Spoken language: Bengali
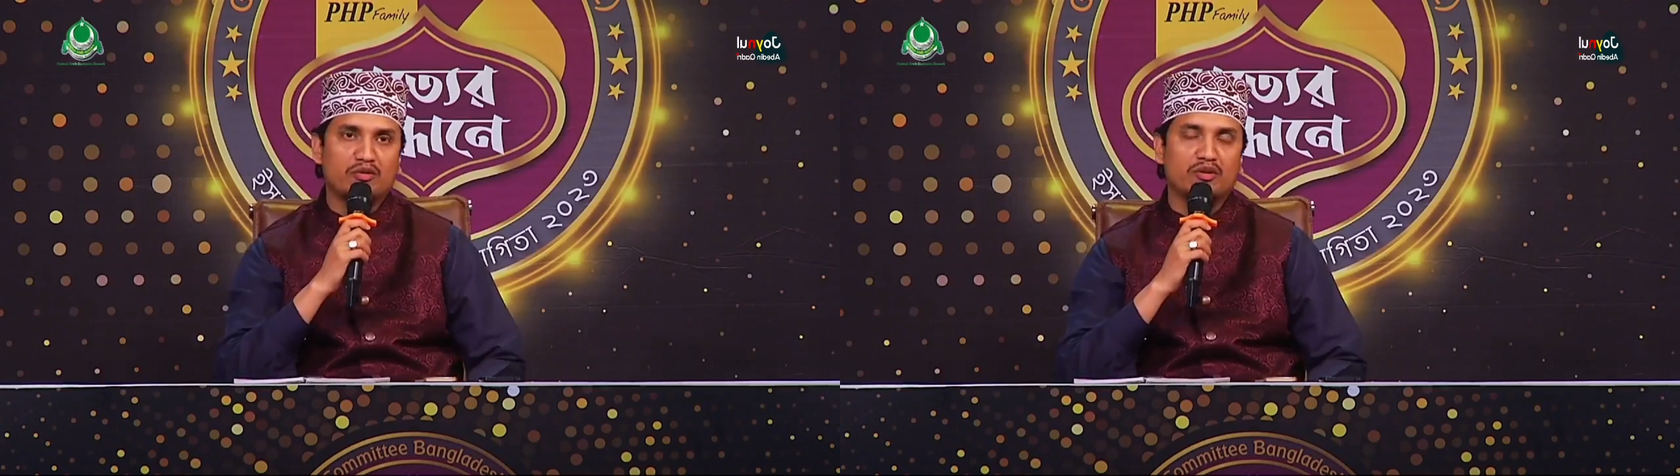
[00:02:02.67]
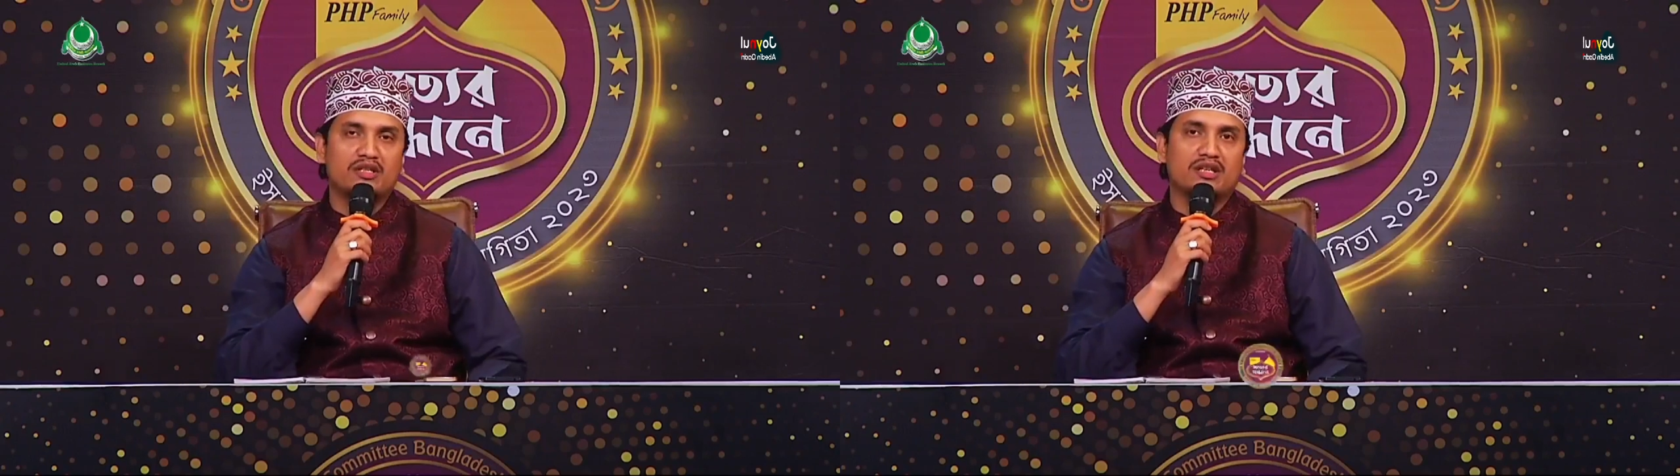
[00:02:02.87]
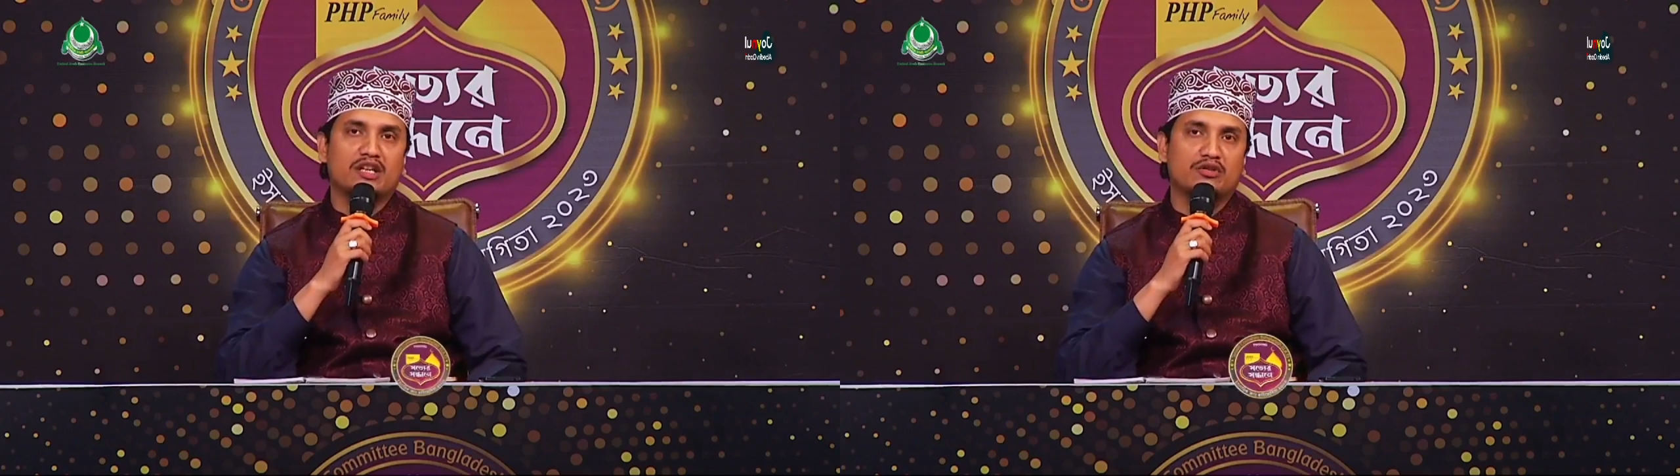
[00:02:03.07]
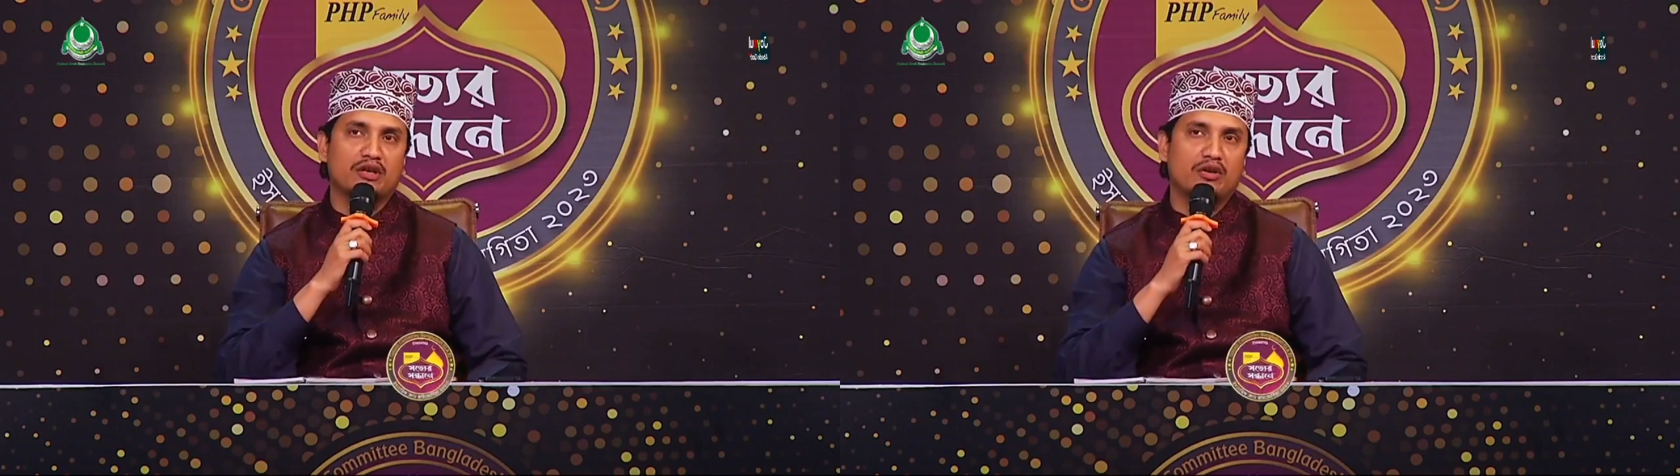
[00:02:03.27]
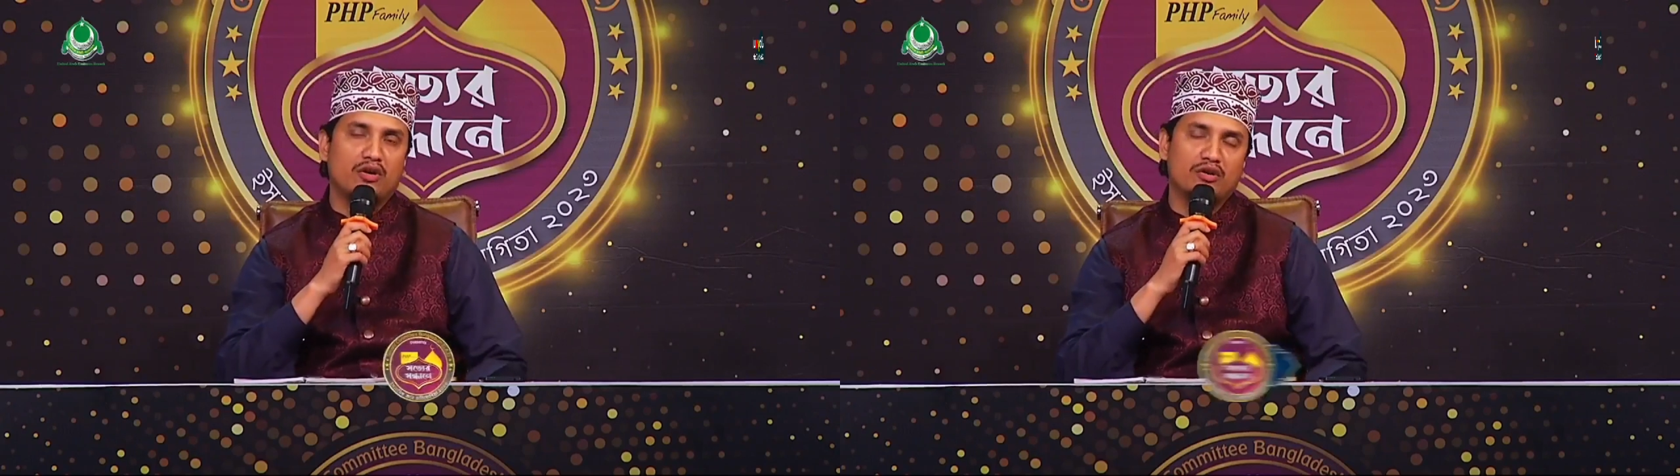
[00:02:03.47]
করেছেন
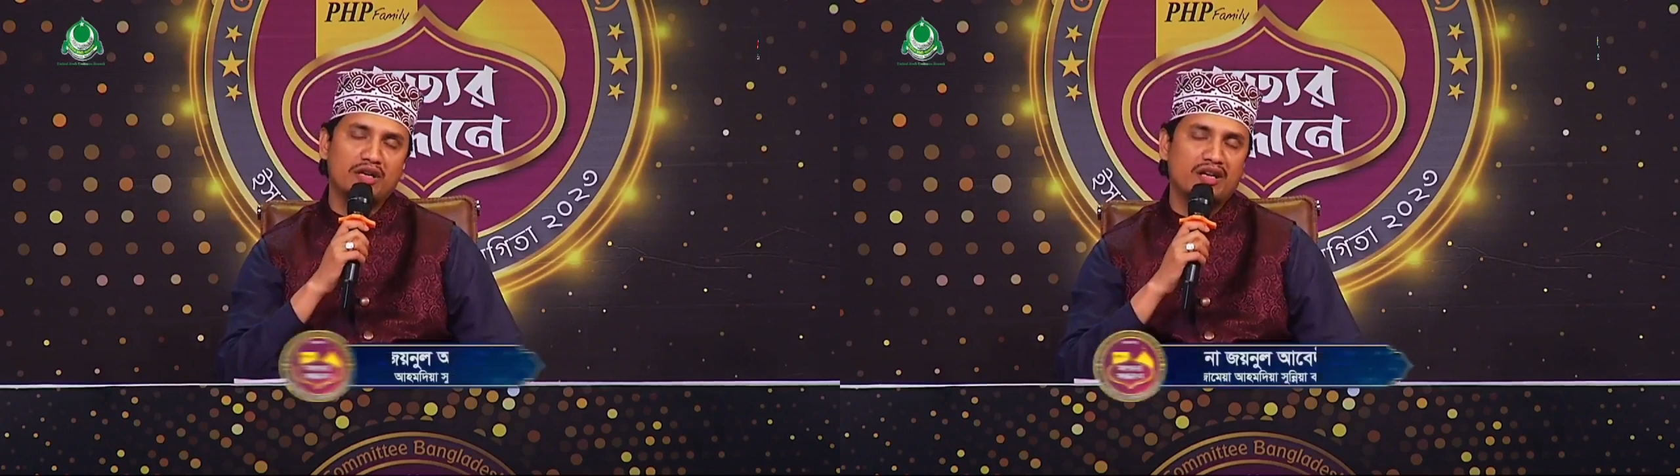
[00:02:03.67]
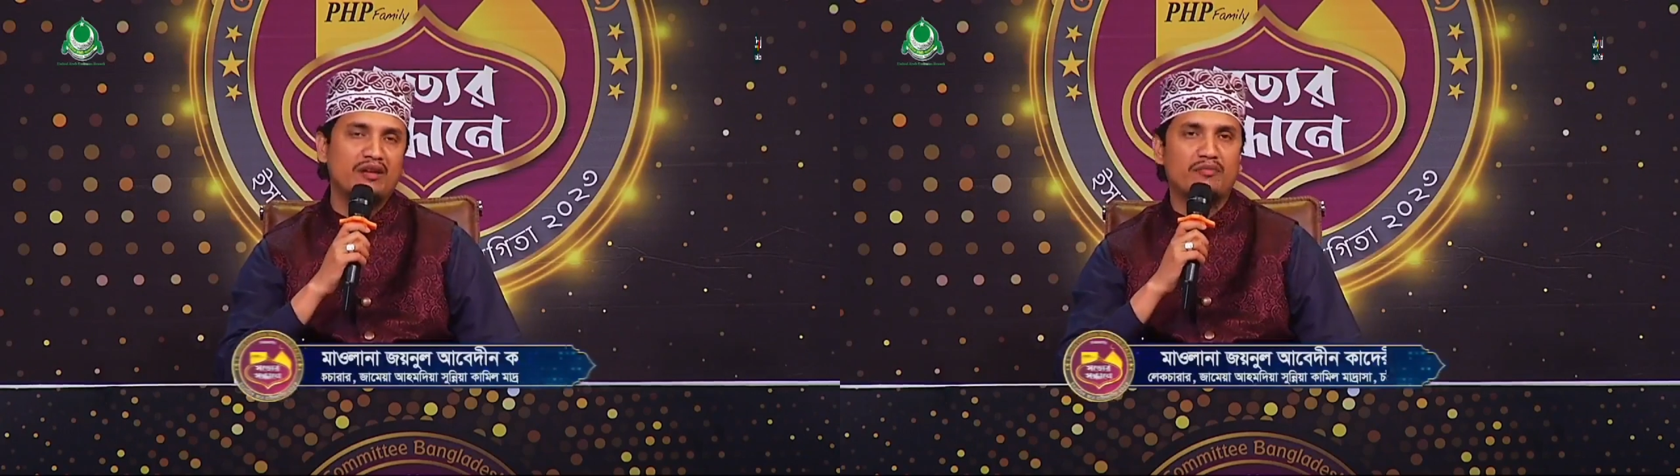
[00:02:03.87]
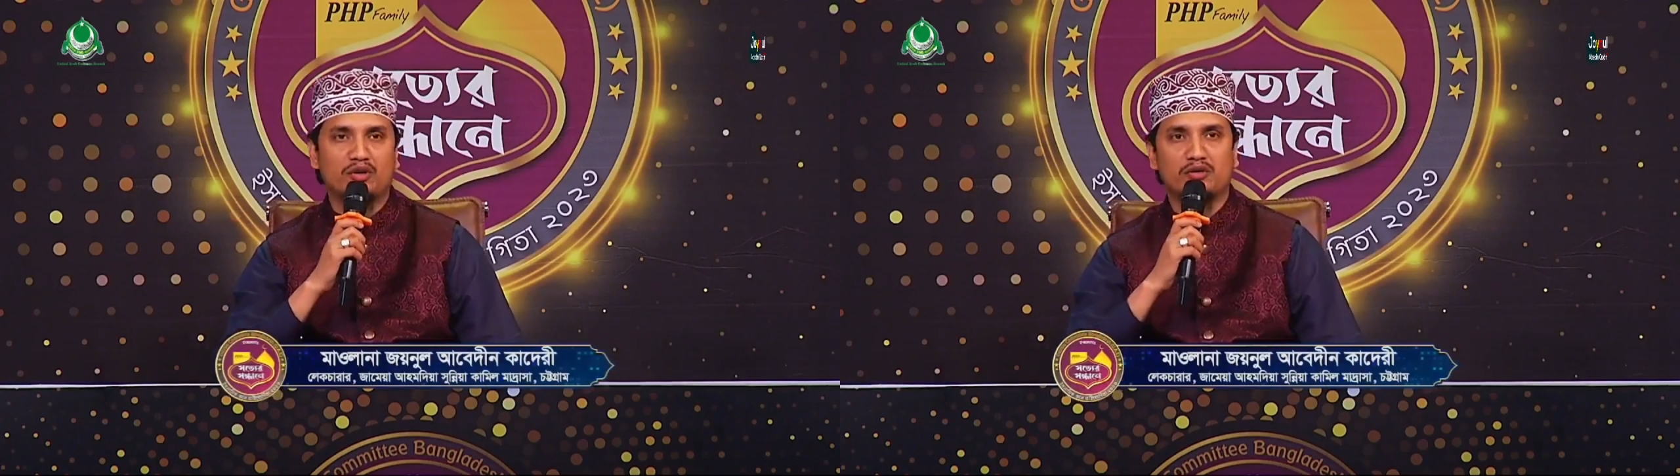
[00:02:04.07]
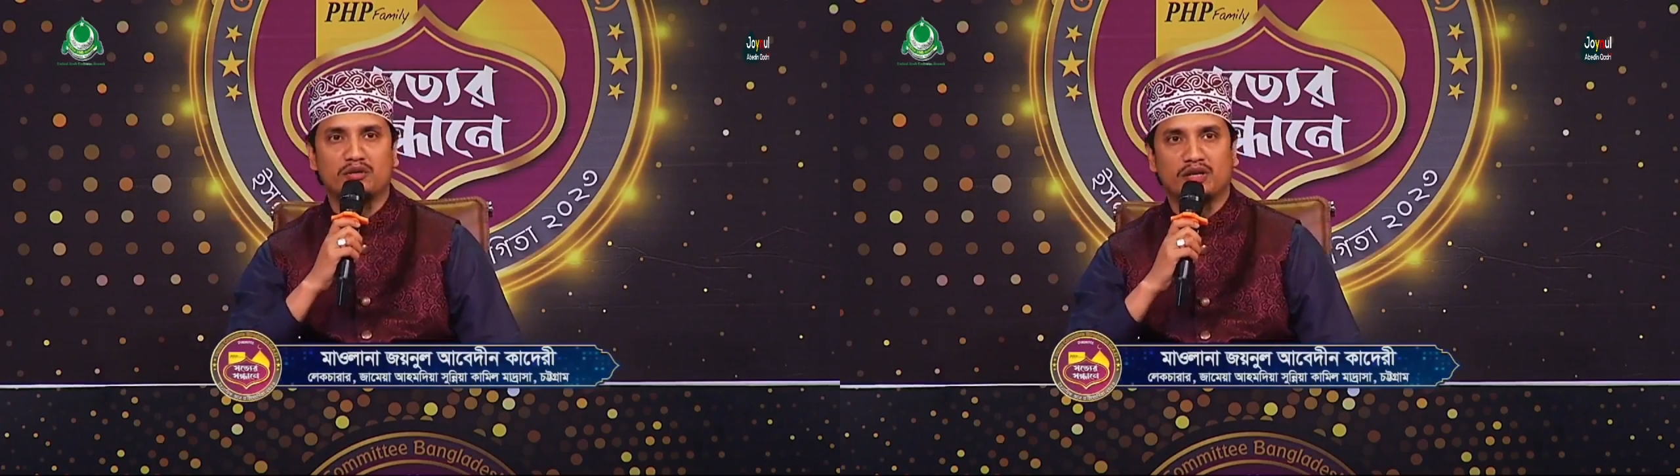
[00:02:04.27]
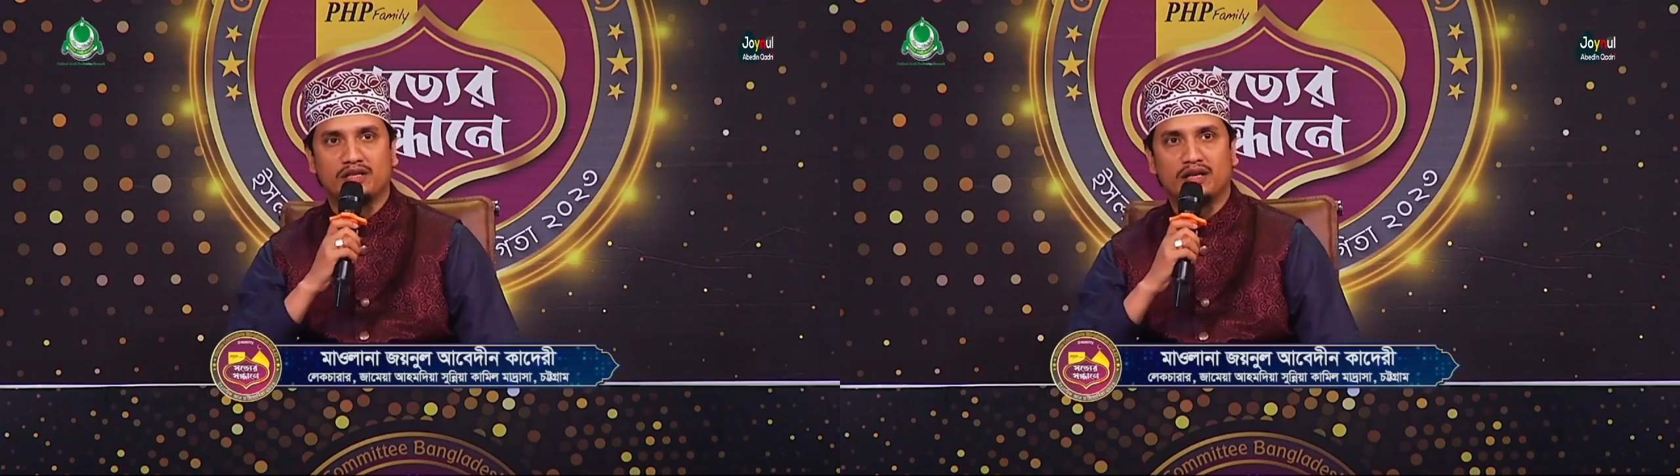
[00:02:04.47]
আসলে অনেকের প্রশ্ন
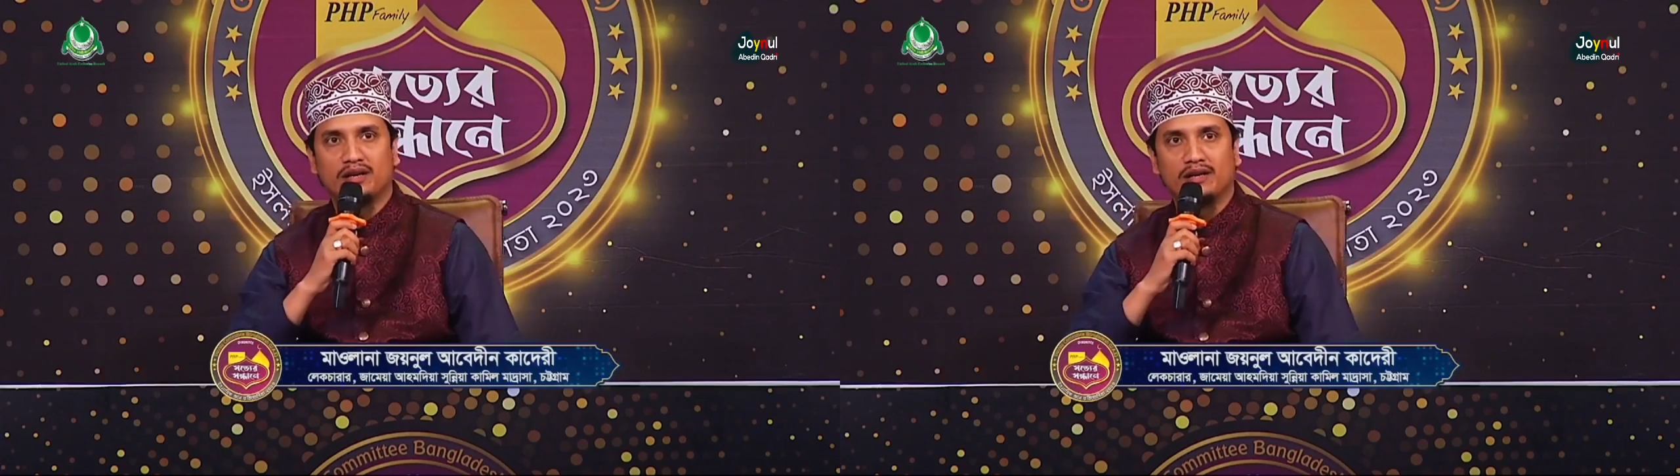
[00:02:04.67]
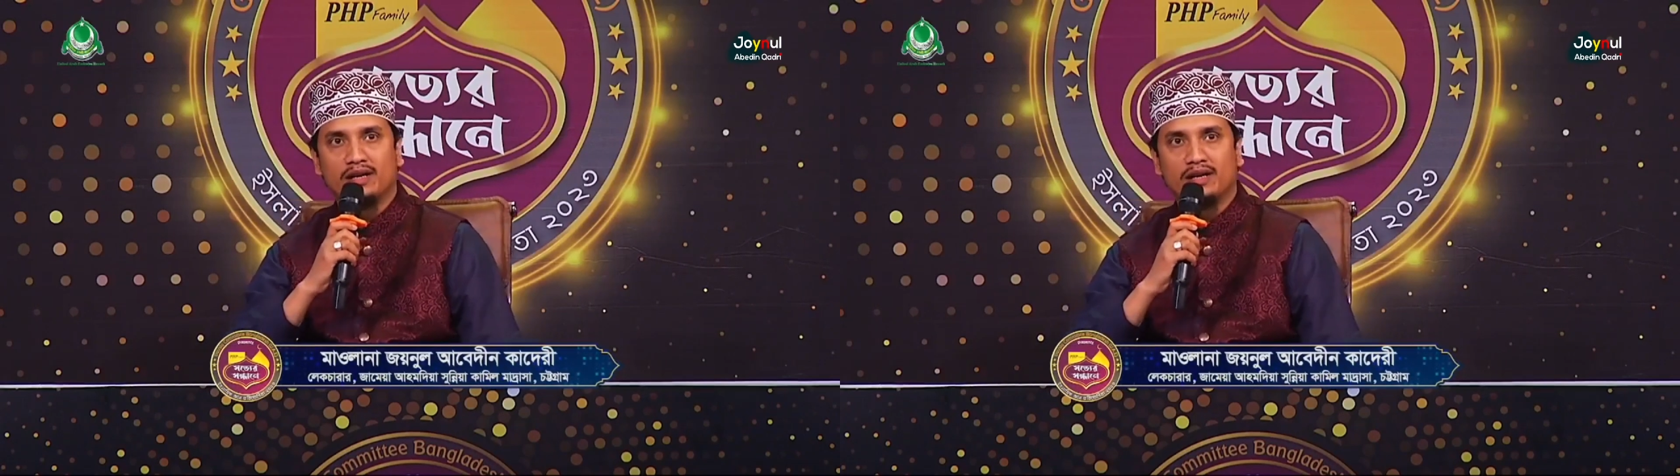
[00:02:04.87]
এটা